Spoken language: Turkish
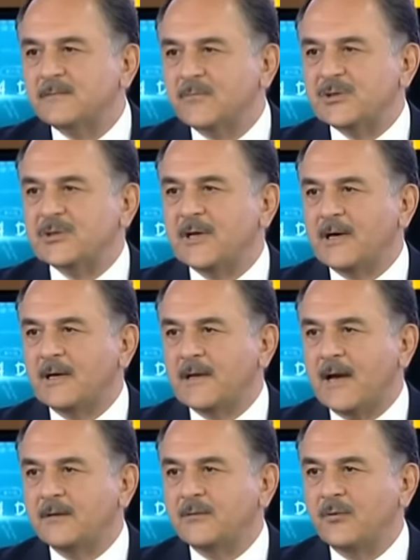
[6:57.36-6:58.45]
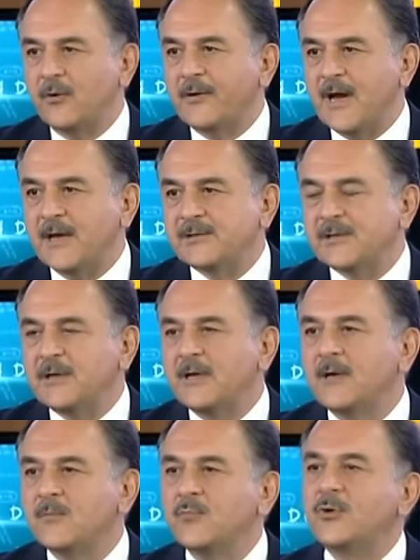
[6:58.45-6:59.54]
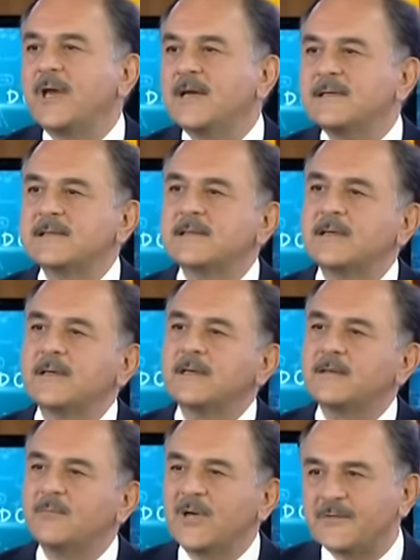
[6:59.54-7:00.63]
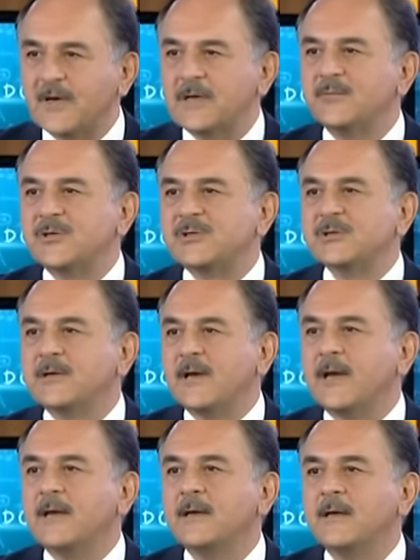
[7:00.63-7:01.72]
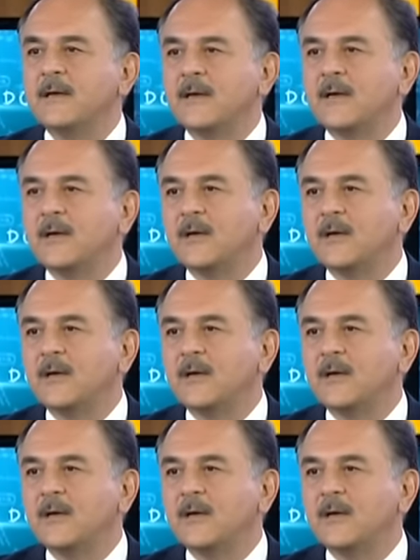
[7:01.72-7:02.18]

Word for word: başına kalan öğrenci evet. bu kez e, bir takım içinde e,